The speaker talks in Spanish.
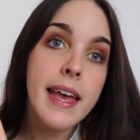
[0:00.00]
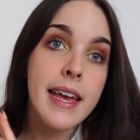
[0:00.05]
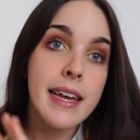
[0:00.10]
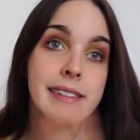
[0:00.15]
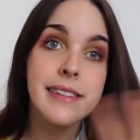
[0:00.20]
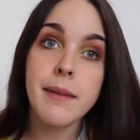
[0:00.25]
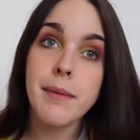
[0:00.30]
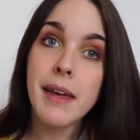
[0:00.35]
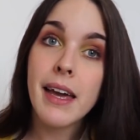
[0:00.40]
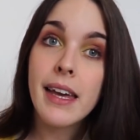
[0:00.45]

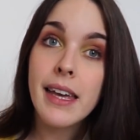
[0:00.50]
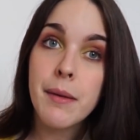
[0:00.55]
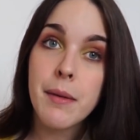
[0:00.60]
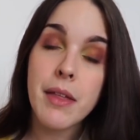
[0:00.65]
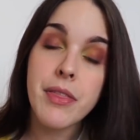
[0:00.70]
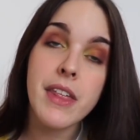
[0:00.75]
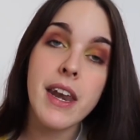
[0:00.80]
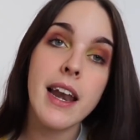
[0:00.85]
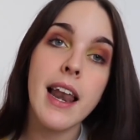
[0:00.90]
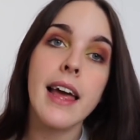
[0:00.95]
Este viaje que voy a
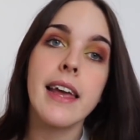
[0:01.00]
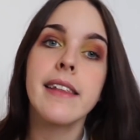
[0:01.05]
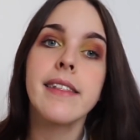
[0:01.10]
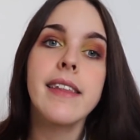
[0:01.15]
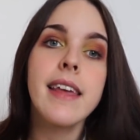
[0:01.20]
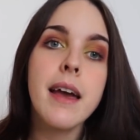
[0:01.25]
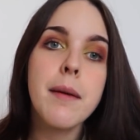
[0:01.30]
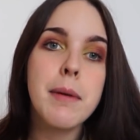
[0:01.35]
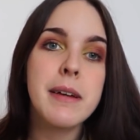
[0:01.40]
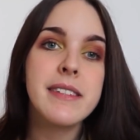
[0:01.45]
hacer a la
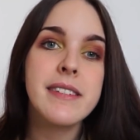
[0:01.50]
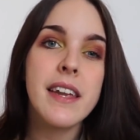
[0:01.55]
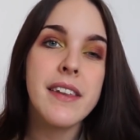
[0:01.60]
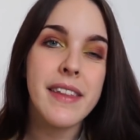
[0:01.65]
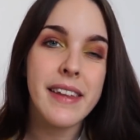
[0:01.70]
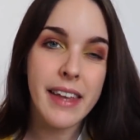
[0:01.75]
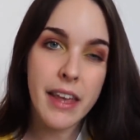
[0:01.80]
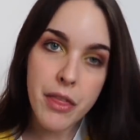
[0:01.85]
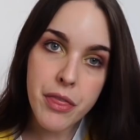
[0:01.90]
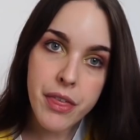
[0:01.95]
India va a ser
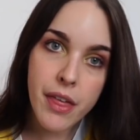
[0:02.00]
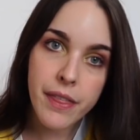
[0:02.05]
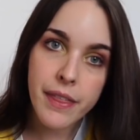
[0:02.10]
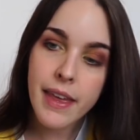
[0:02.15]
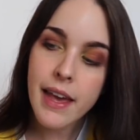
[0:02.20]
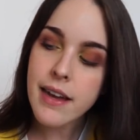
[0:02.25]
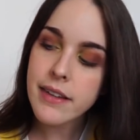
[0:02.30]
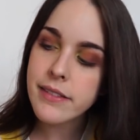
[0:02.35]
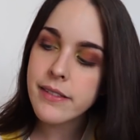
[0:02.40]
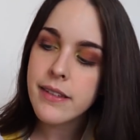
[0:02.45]
de 15
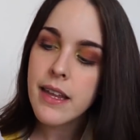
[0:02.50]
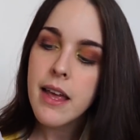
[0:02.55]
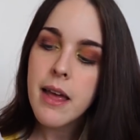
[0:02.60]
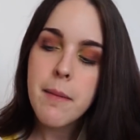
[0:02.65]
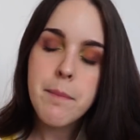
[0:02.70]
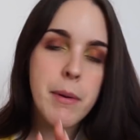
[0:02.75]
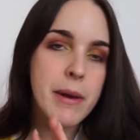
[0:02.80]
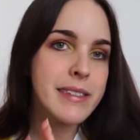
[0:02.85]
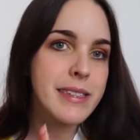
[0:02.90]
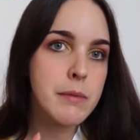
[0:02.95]
días,
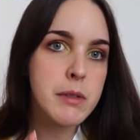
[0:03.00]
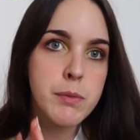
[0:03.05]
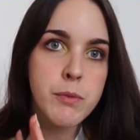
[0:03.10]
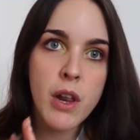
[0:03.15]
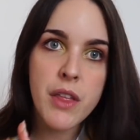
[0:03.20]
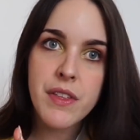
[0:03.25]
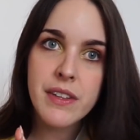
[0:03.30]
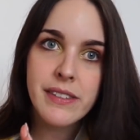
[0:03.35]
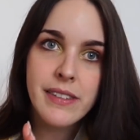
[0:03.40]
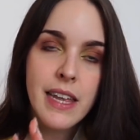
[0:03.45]
pero este mismo
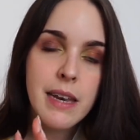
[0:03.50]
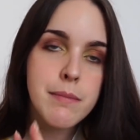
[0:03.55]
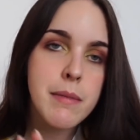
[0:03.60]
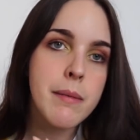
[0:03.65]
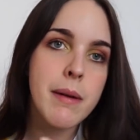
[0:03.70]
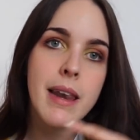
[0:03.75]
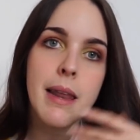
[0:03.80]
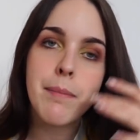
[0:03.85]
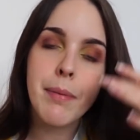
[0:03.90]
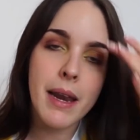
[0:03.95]
neceser
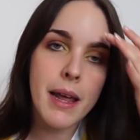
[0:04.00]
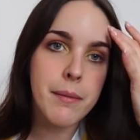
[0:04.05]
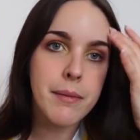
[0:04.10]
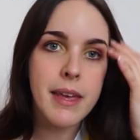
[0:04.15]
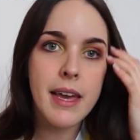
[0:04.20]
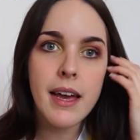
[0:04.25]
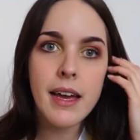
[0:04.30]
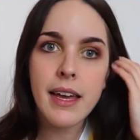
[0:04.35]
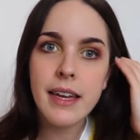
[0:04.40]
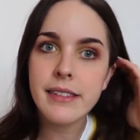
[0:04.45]
me vale para
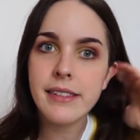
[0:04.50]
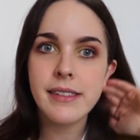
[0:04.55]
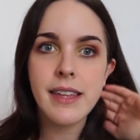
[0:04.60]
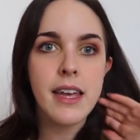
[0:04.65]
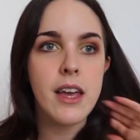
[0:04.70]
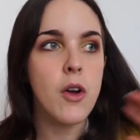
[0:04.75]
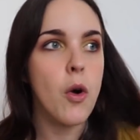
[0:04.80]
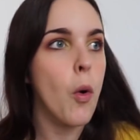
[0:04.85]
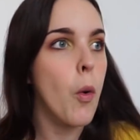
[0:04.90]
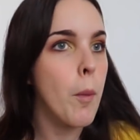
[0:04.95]
viajes
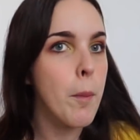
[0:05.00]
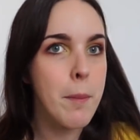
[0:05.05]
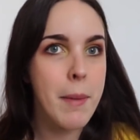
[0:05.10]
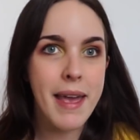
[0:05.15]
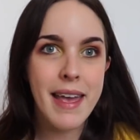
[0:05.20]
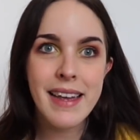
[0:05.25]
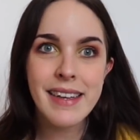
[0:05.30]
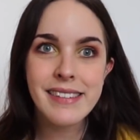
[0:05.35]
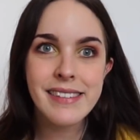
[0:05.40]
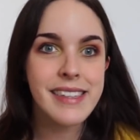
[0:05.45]
de un
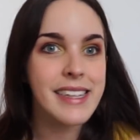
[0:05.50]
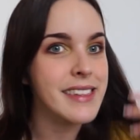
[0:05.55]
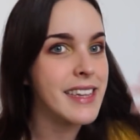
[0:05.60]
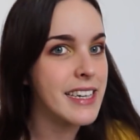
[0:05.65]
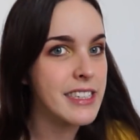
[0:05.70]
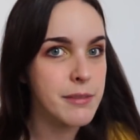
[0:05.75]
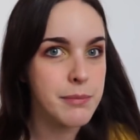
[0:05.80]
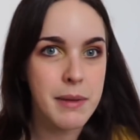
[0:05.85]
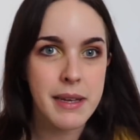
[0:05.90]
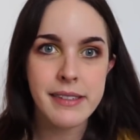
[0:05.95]
mes, de
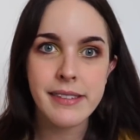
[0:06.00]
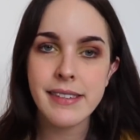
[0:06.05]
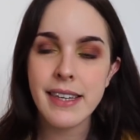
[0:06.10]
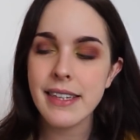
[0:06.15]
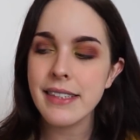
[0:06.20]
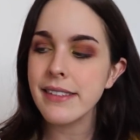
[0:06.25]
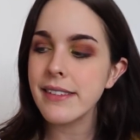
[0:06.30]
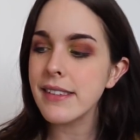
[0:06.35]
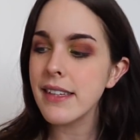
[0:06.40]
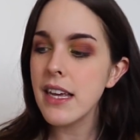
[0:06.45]
tres
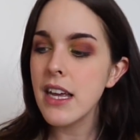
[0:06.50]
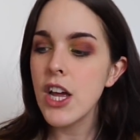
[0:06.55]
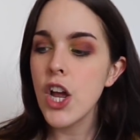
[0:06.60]
meses,